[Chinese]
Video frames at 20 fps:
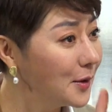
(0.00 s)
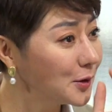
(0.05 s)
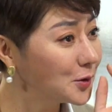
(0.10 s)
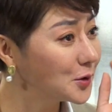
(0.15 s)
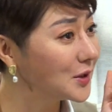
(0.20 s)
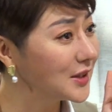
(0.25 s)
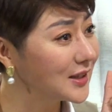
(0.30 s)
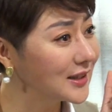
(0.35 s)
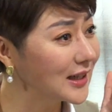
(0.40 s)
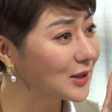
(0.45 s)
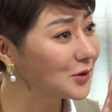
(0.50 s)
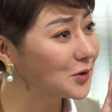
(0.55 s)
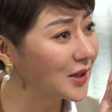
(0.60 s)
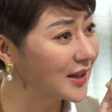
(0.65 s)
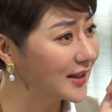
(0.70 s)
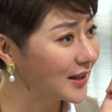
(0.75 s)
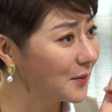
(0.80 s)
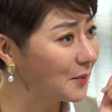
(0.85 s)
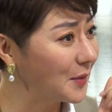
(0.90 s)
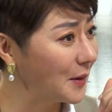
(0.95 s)
没有觉得人家觉
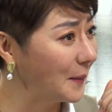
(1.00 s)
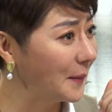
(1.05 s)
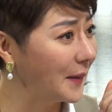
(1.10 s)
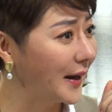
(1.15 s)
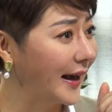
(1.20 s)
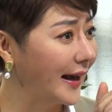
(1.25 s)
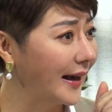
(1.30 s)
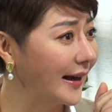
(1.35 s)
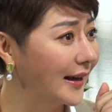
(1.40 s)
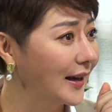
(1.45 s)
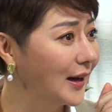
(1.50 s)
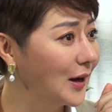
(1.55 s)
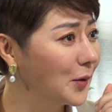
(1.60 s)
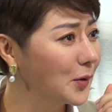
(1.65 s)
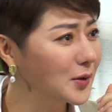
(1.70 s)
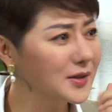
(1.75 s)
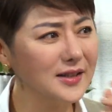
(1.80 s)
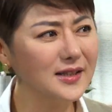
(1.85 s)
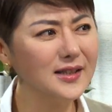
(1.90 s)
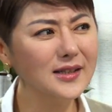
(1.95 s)
得你特别美，
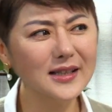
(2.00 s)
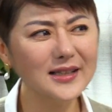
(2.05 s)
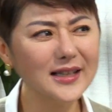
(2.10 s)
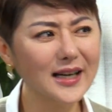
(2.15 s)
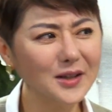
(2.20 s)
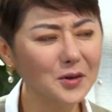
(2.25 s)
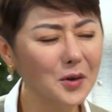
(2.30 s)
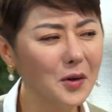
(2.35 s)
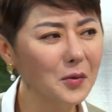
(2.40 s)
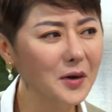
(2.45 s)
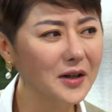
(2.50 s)
或者是人家一定会